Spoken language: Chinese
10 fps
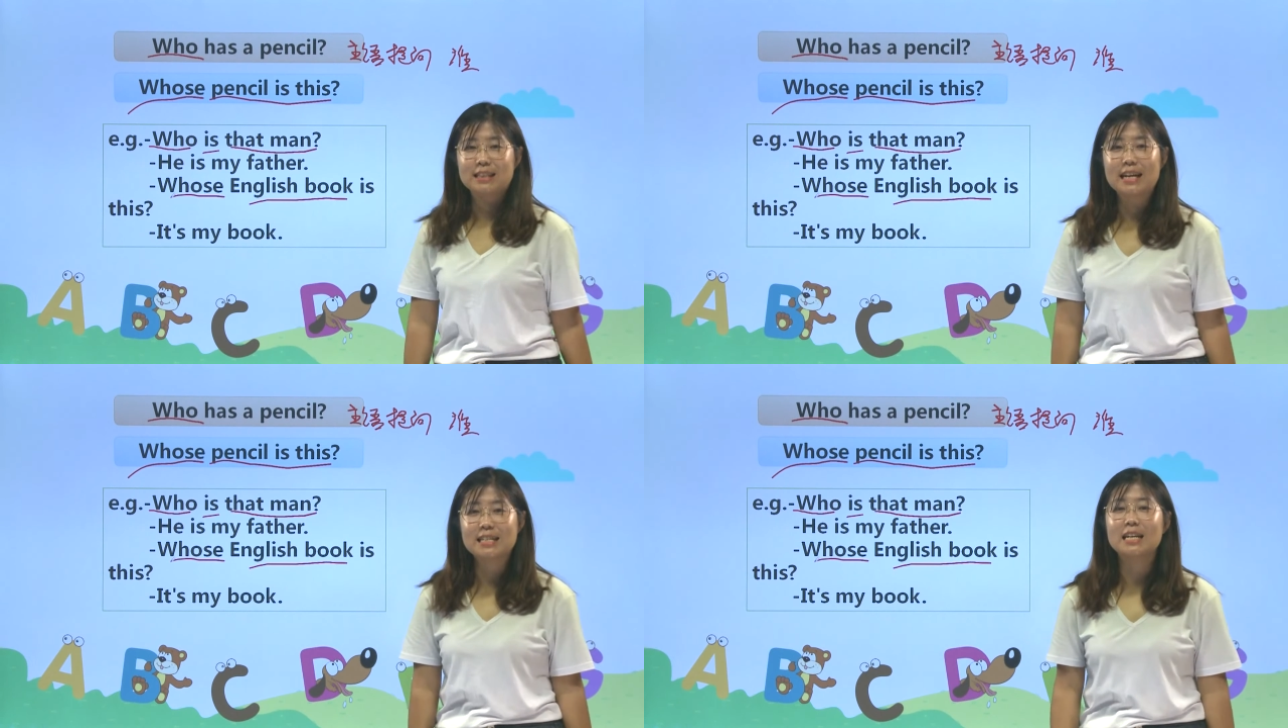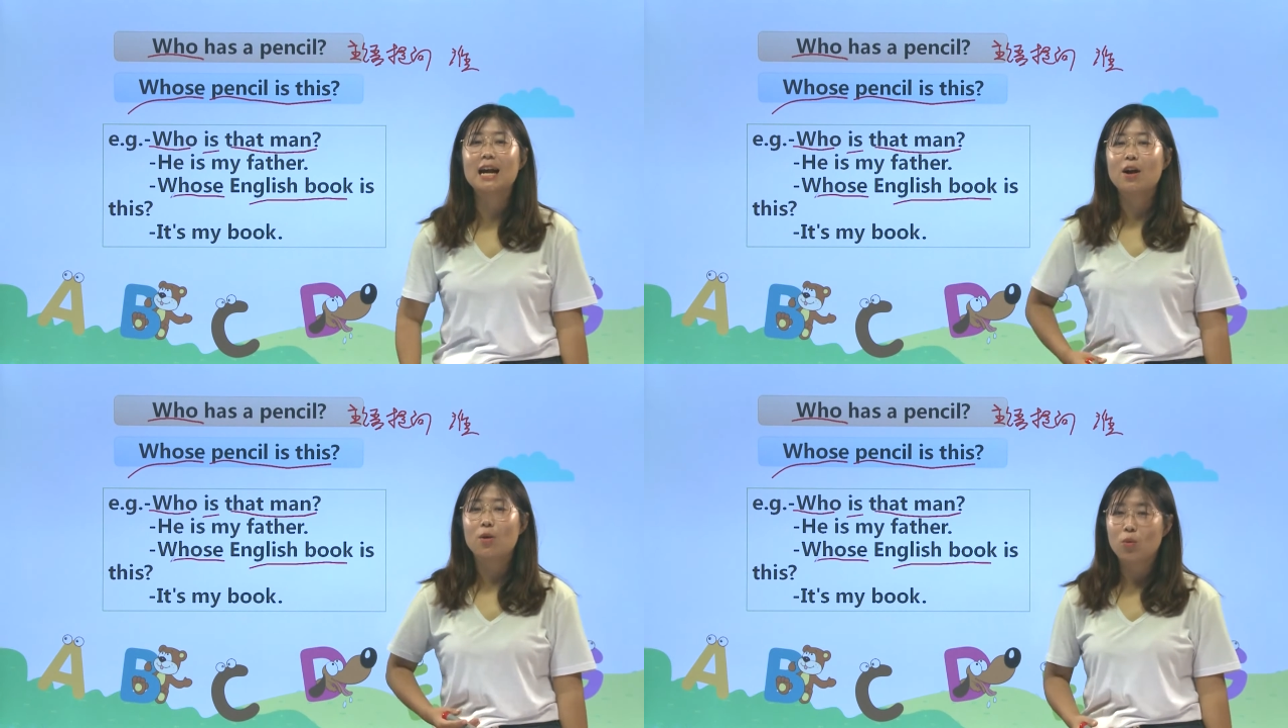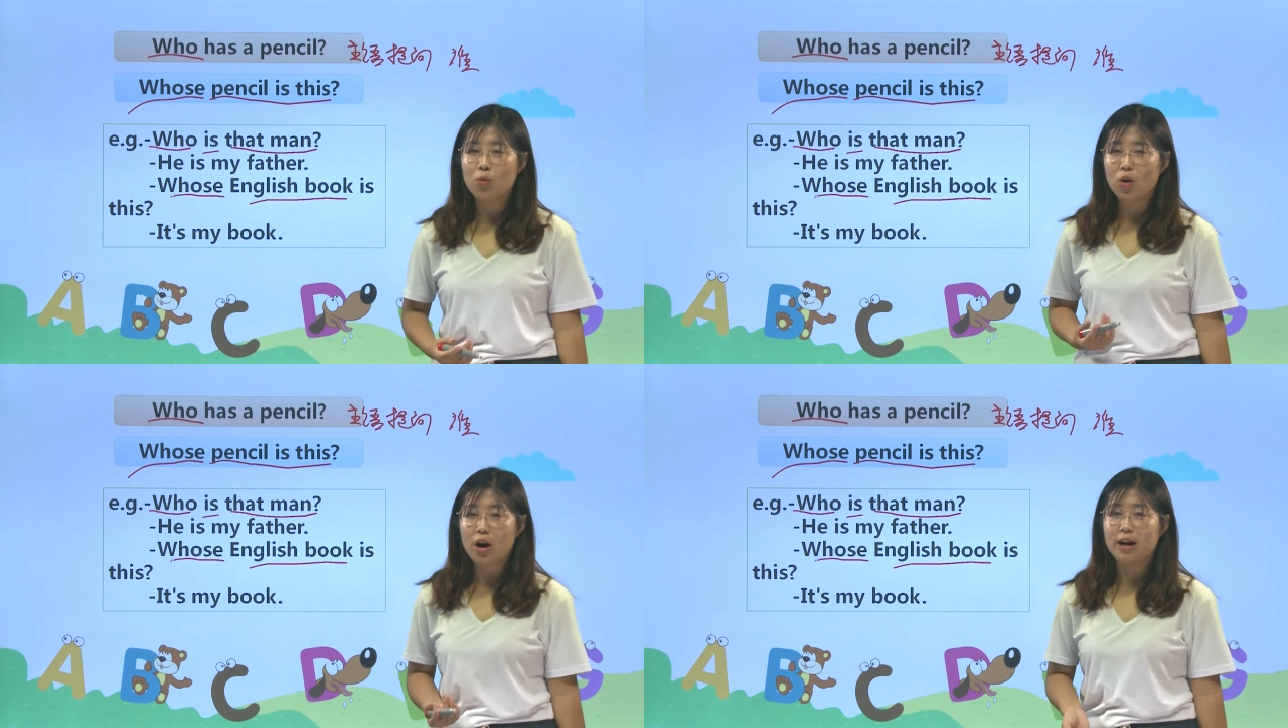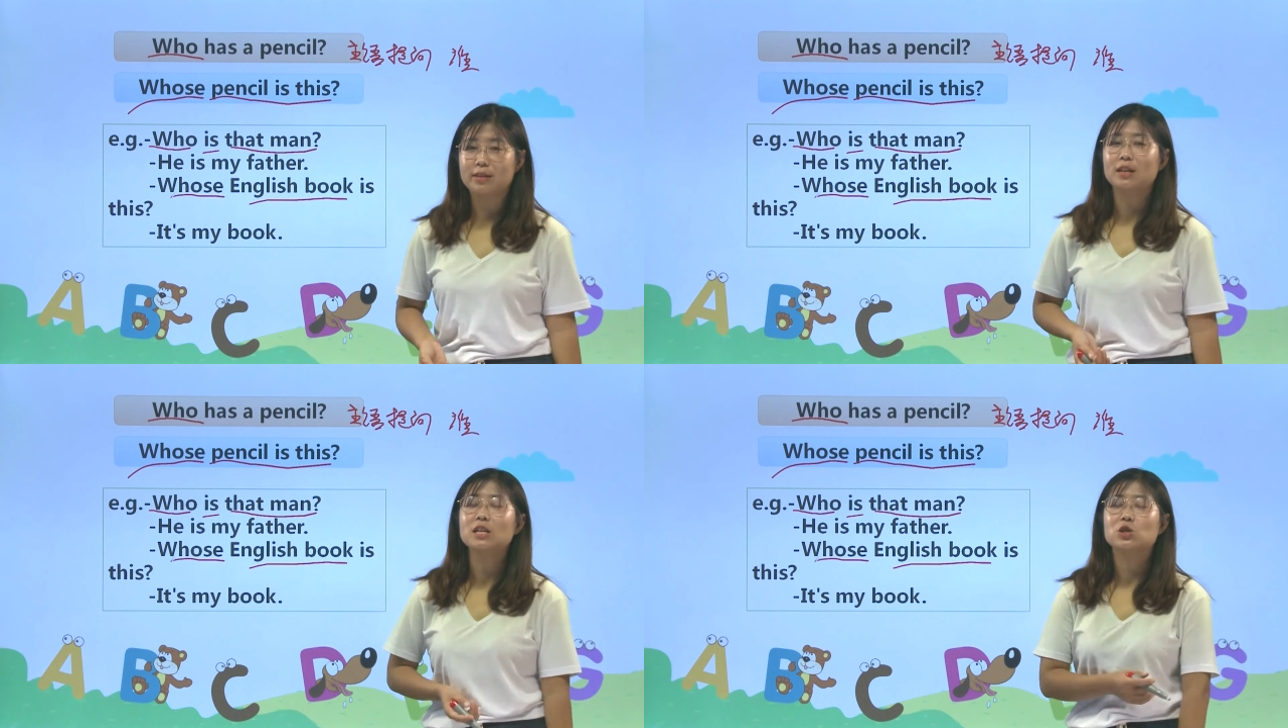那是
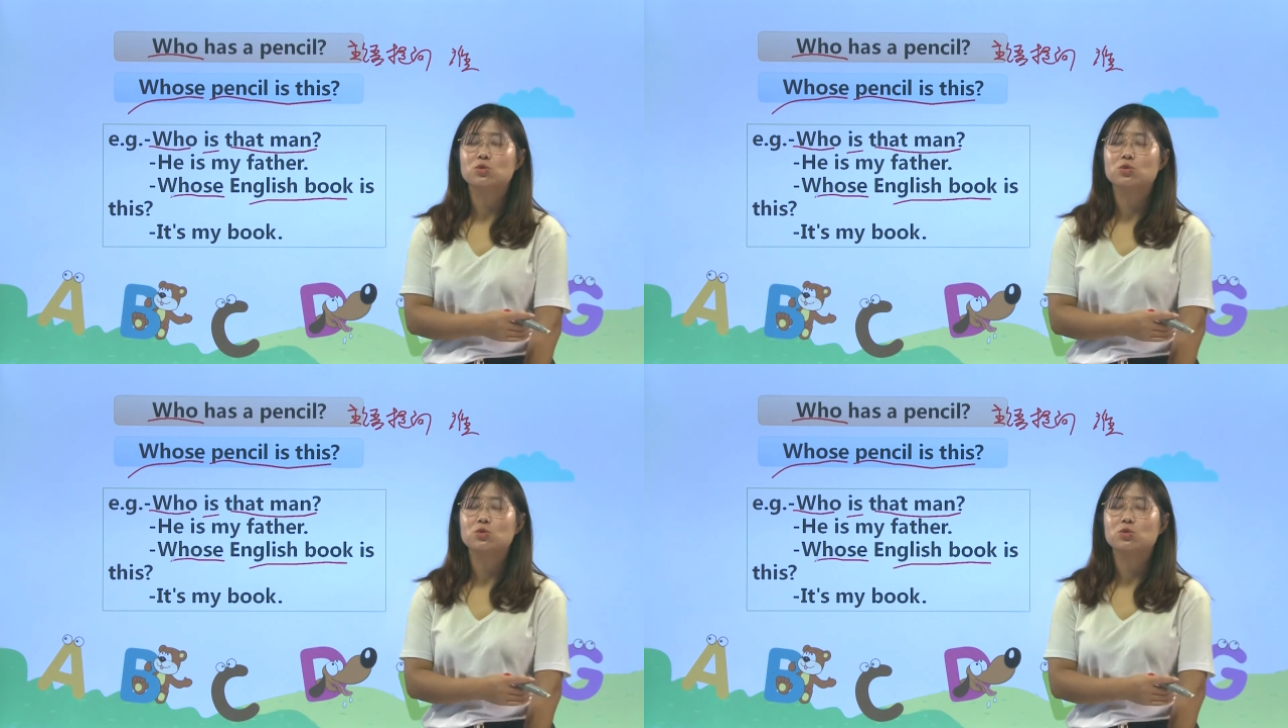我的